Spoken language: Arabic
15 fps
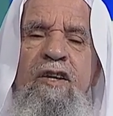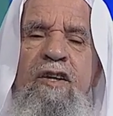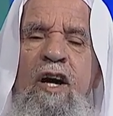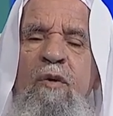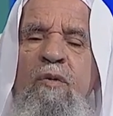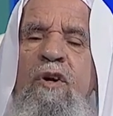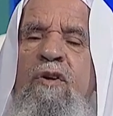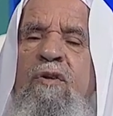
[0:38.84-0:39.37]

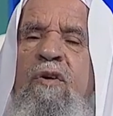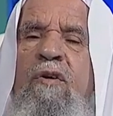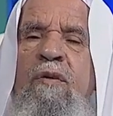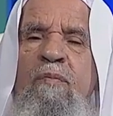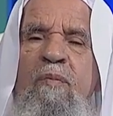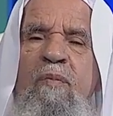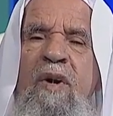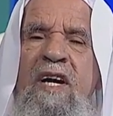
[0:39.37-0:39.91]

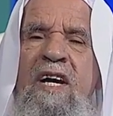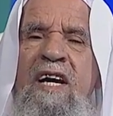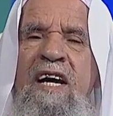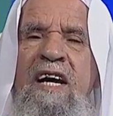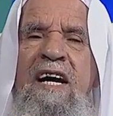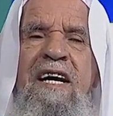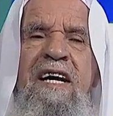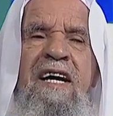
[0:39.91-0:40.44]
تعويدهم
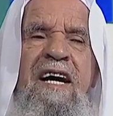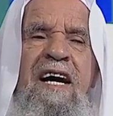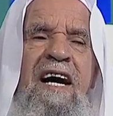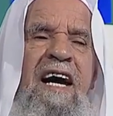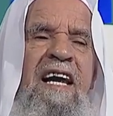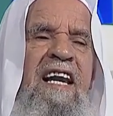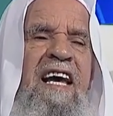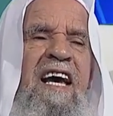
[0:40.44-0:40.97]

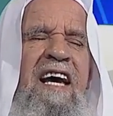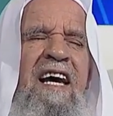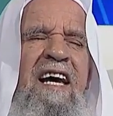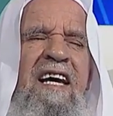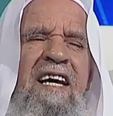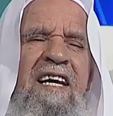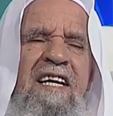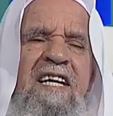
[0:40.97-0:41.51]

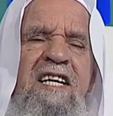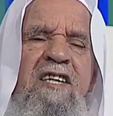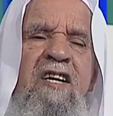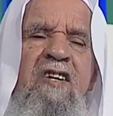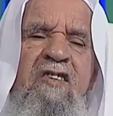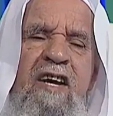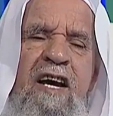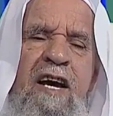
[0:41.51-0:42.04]
على
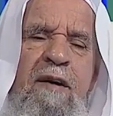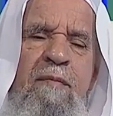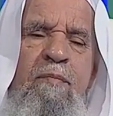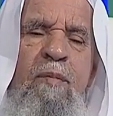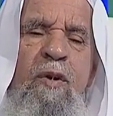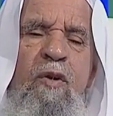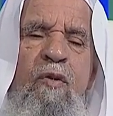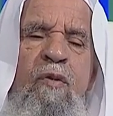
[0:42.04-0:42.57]

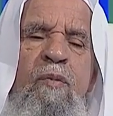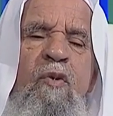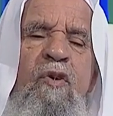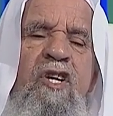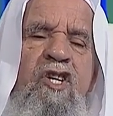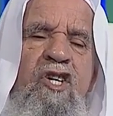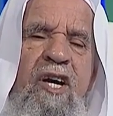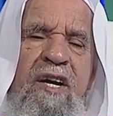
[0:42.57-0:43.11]
الالتزام
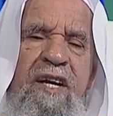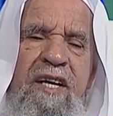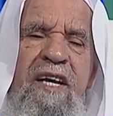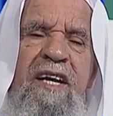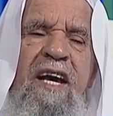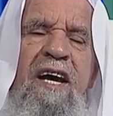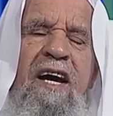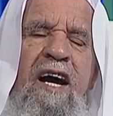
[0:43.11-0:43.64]
بالأمور
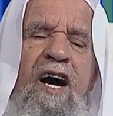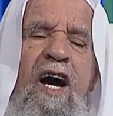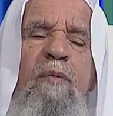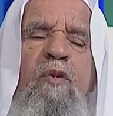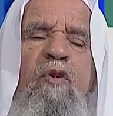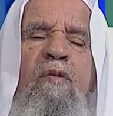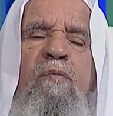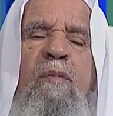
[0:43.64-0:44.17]
الشرعية
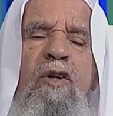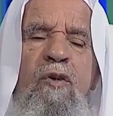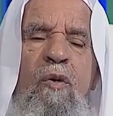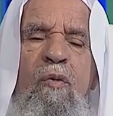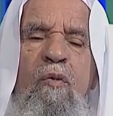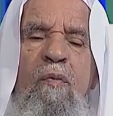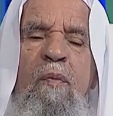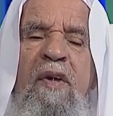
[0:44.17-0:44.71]
أمر
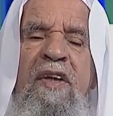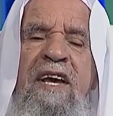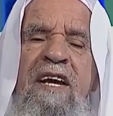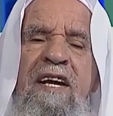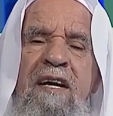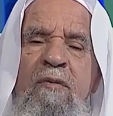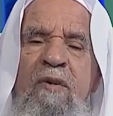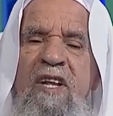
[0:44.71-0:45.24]
مطلوب
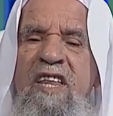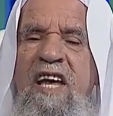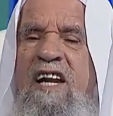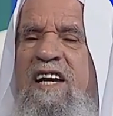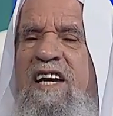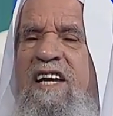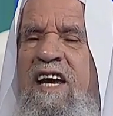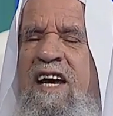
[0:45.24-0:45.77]

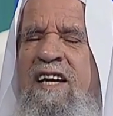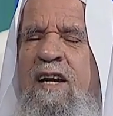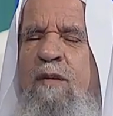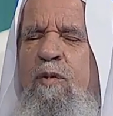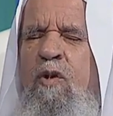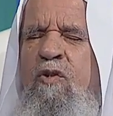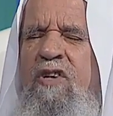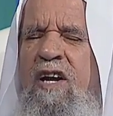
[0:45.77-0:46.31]
ولذلك
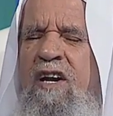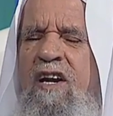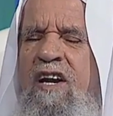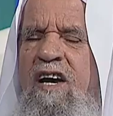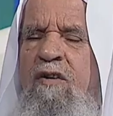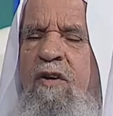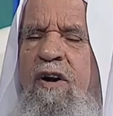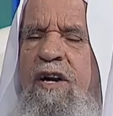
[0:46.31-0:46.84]
النبي صلى
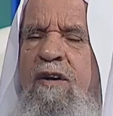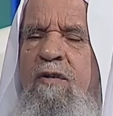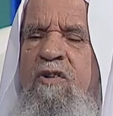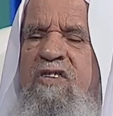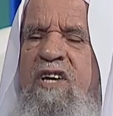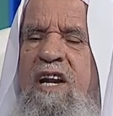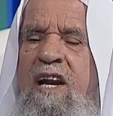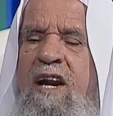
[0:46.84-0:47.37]
الله عليه
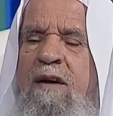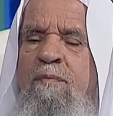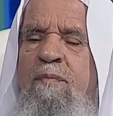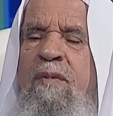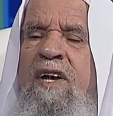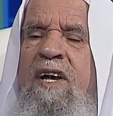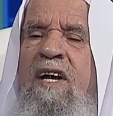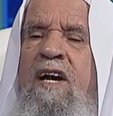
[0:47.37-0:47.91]

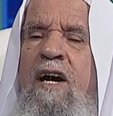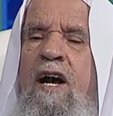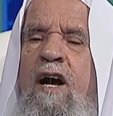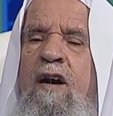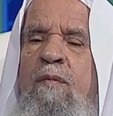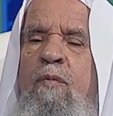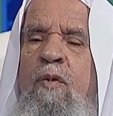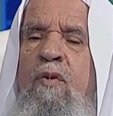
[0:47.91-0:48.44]
وسلم
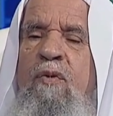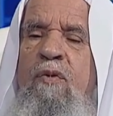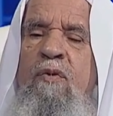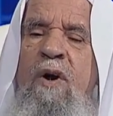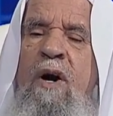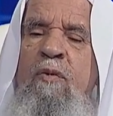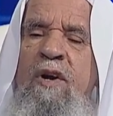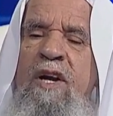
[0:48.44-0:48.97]
قال
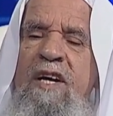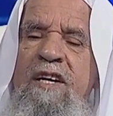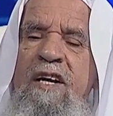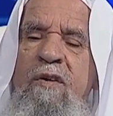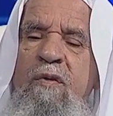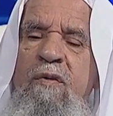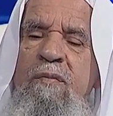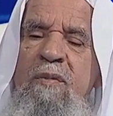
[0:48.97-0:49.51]
مروا
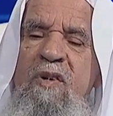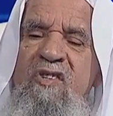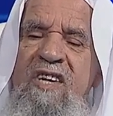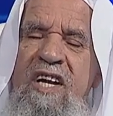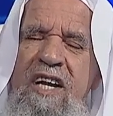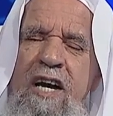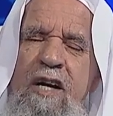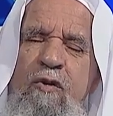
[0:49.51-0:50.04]
أولادكم
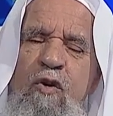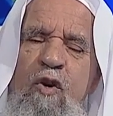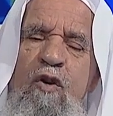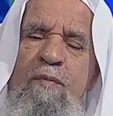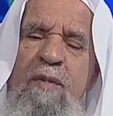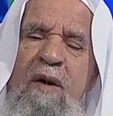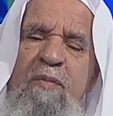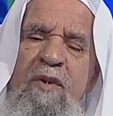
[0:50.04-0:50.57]
بالصلاة
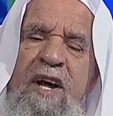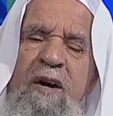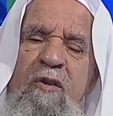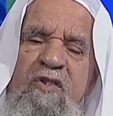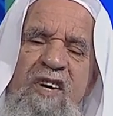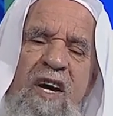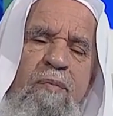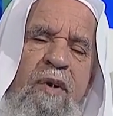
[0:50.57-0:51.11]
وهم
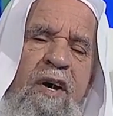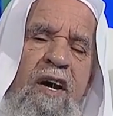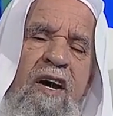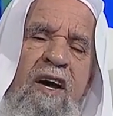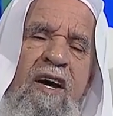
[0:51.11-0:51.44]
أبناء سبع